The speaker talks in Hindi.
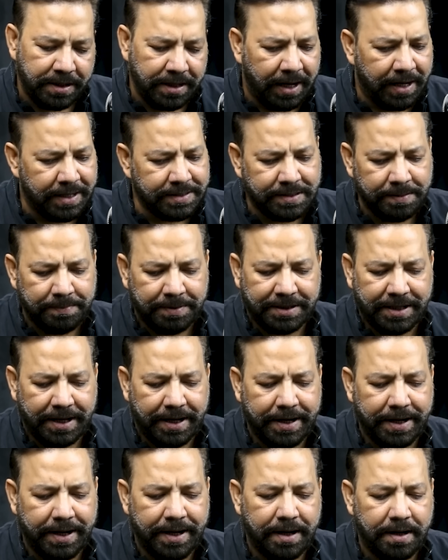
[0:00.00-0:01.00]
यहाँ से
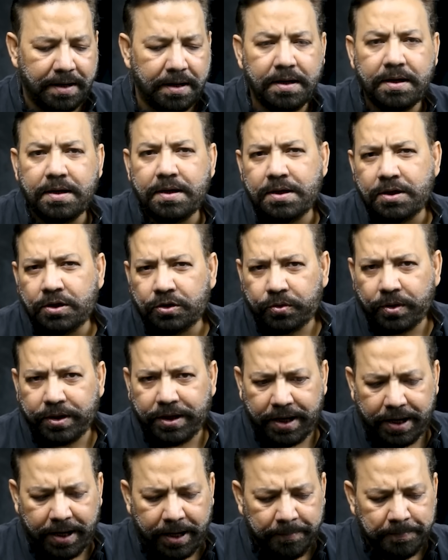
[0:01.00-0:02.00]
बताया गया तो
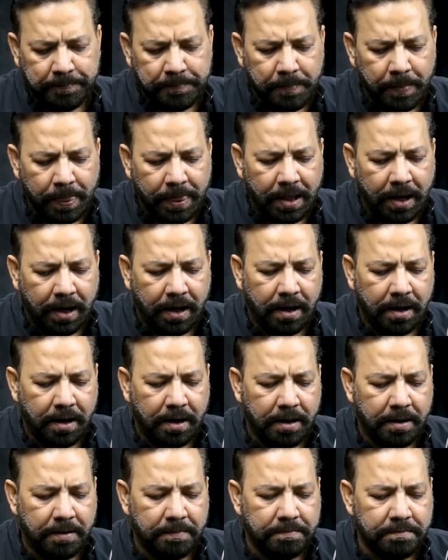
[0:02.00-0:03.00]
ये
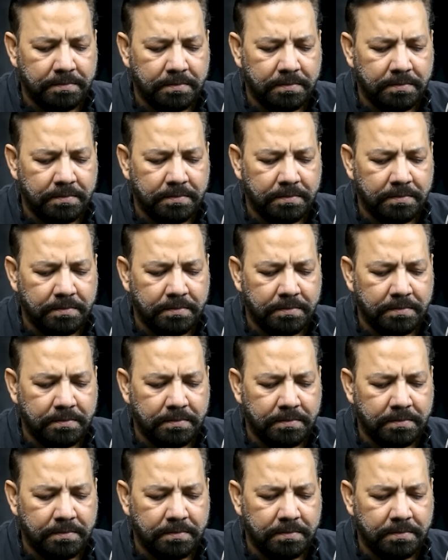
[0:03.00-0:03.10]
आ,